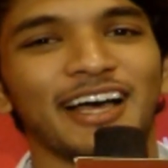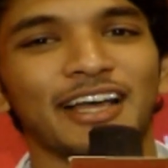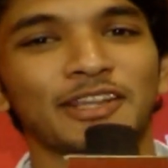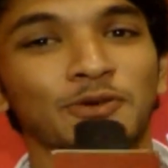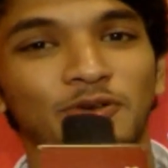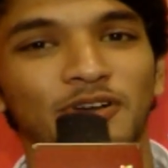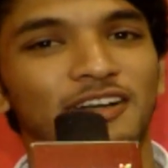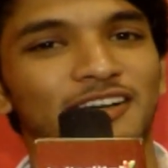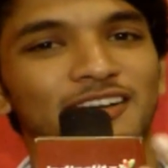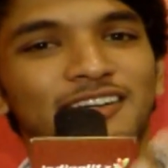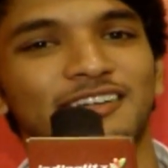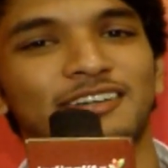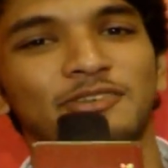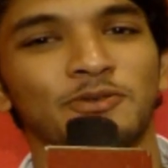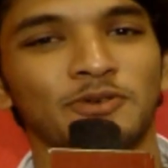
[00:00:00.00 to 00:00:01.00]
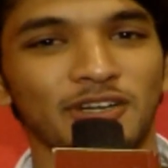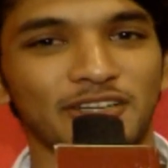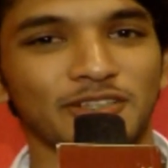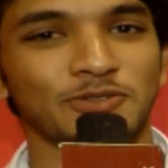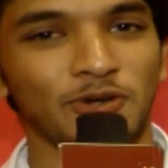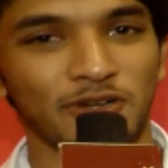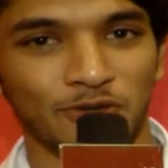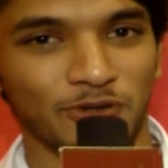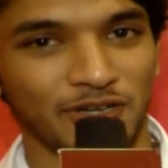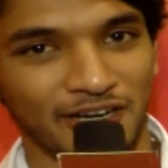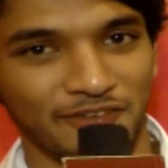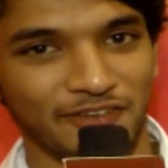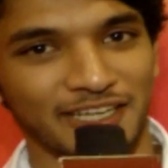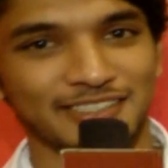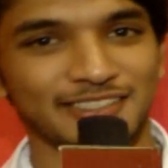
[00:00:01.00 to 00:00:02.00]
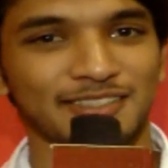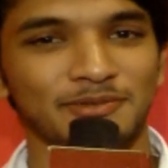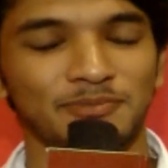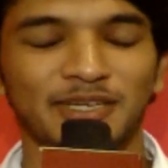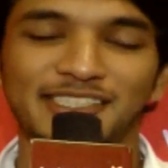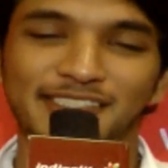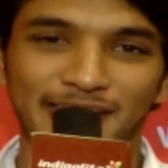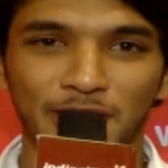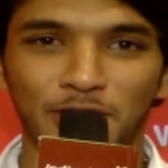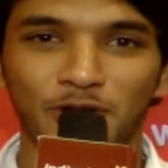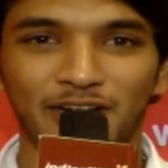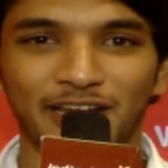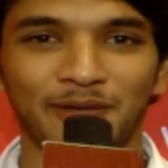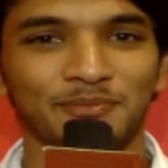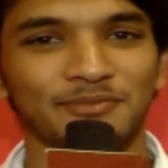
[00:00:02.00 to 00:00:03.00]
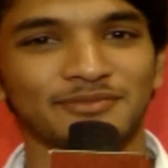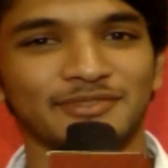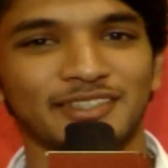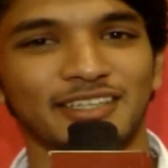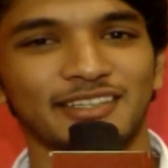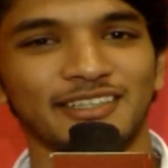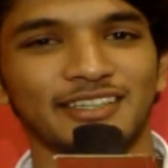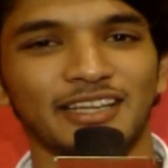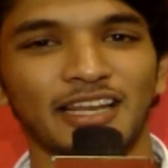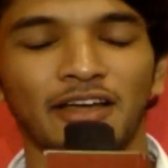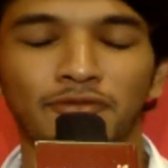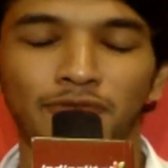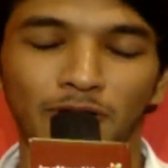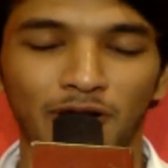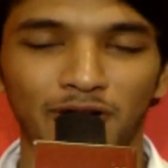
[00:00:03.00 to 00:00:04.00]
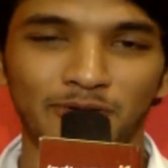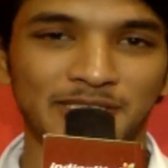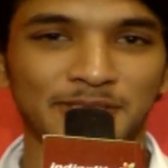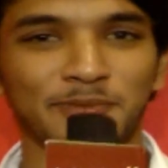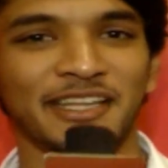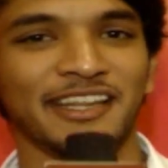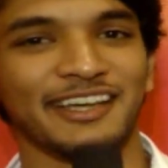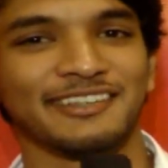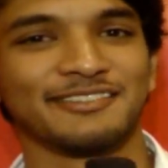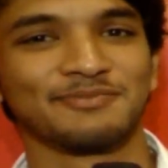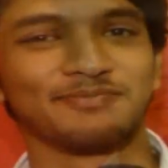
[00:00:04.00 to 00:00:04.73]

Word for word: அது உங்கள் உங்களுக்கு சொல்கிற ஒரு அட்வைஸ் ப்ளீஸ் டேக் யோர் டைம் லவ் வில் ஆல்வேஸ் பி தேர்